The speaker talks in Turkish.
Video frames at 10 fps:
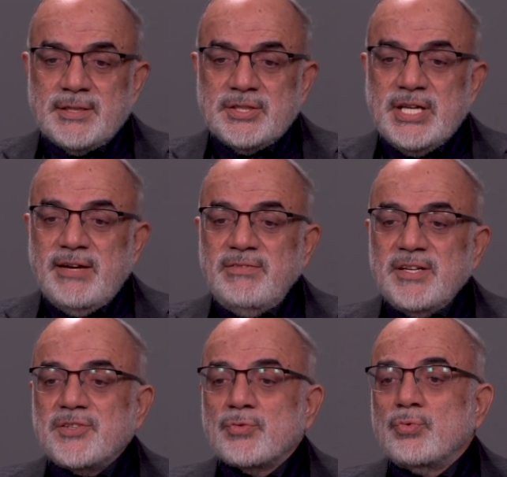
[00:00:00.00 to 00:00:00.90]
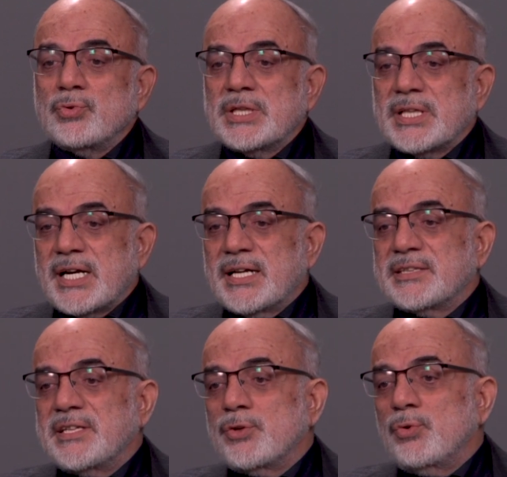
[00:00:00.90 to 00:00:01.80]
devleti
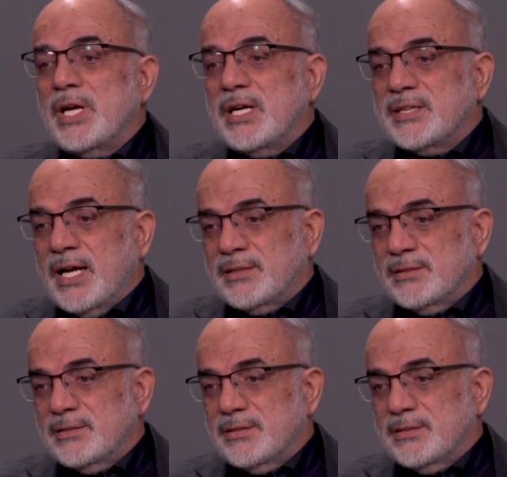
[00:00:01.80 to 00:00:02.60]
kullanarak regüle eden